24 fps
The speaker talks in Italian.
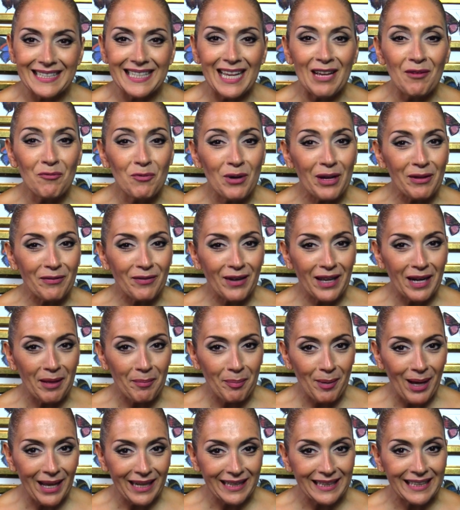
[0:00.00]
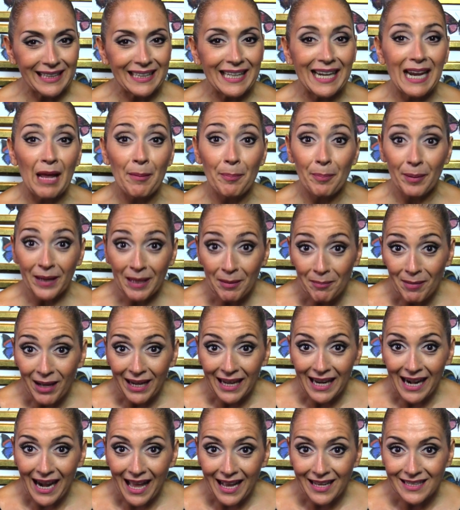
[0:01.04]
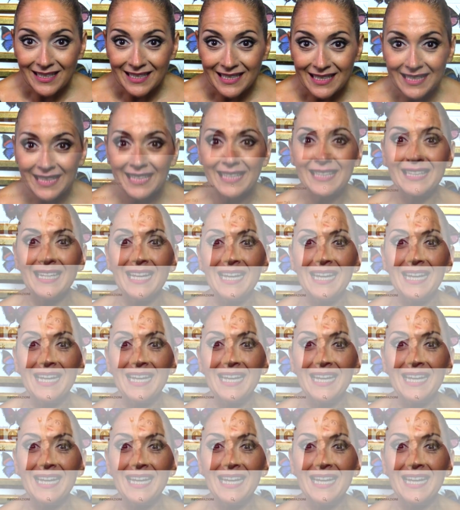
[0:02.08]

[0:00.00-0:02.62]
Se vuoi fare parte della prima classe